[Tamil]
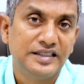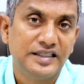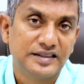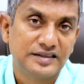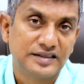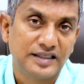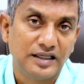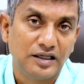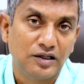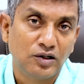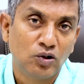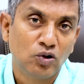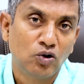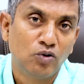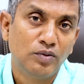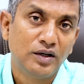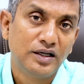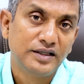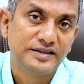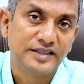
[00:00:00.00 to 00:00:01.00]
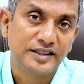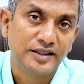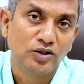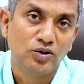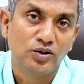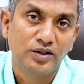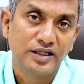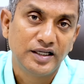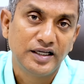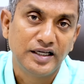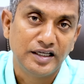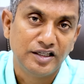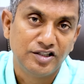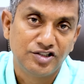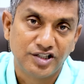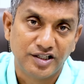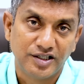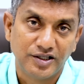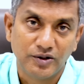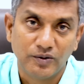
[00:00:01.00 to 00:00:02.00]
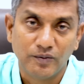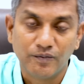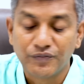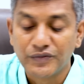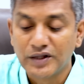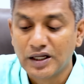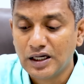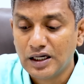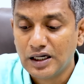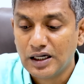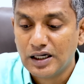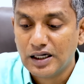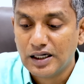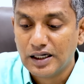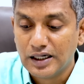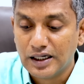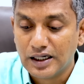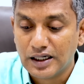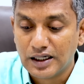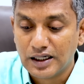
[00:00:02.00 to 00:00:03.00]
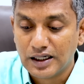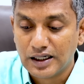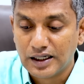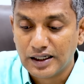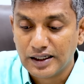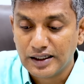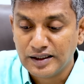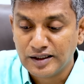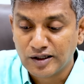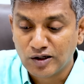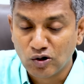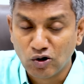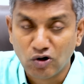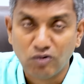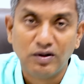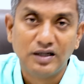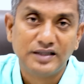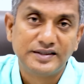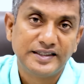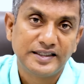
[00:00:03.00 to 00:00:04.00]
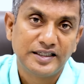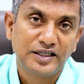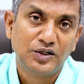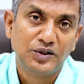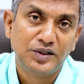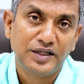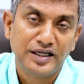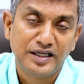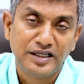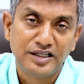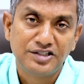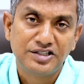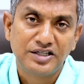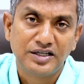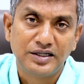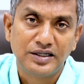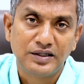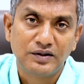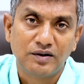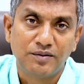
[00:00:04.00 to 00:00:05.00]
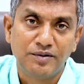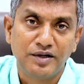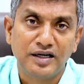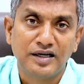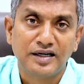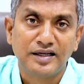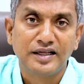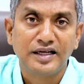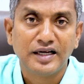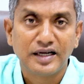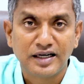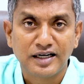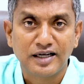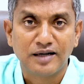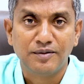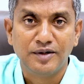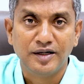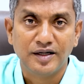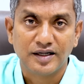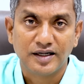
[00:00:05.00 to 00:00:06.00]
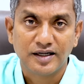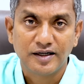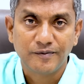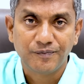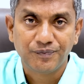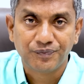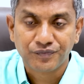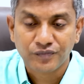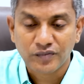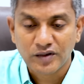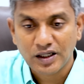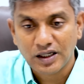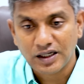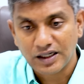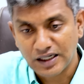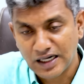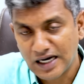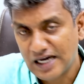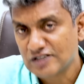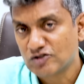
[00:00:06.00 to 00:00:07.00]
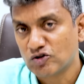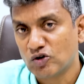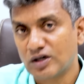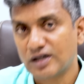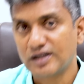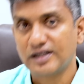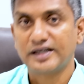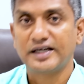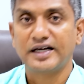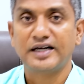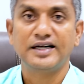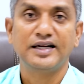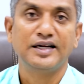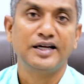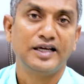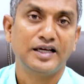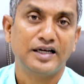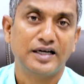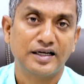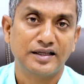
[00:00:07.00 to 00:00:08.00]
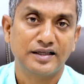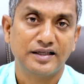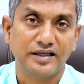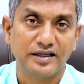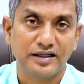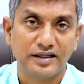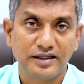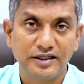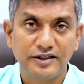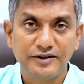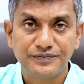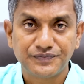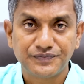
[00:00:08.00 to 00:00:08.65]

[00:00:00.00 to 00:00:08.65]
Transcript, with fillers: ஜிஎஸ்ஐ குளோபல் செக்யூரிட்டி இனிஷியேட்டிவ் இந்த குளோபல் செக்யூரிட்டி இனிஷியேட்டிவ் அப்படின்றது என்ன அப்படின்னா நான் சொல்கிறத கேட்டு நீங்கள் நடந்துக்குங்க